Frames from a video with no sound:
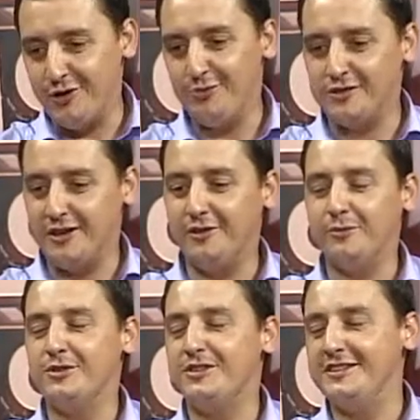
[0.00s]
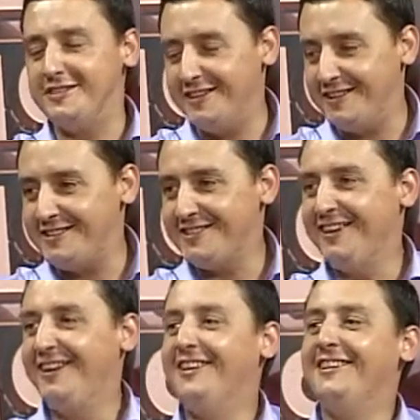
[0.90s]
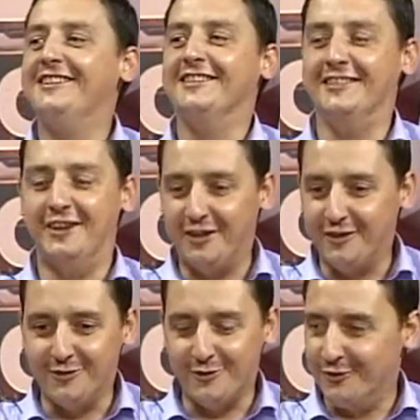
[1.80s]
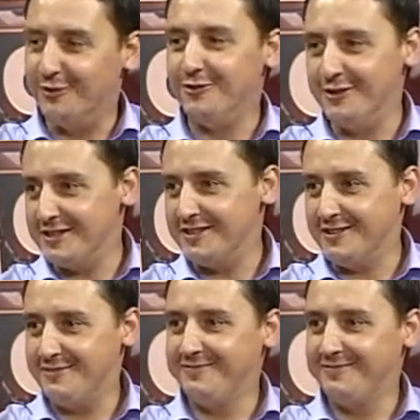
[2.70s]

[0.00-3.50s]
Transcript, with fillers: обязательно посетить данного рода выезды.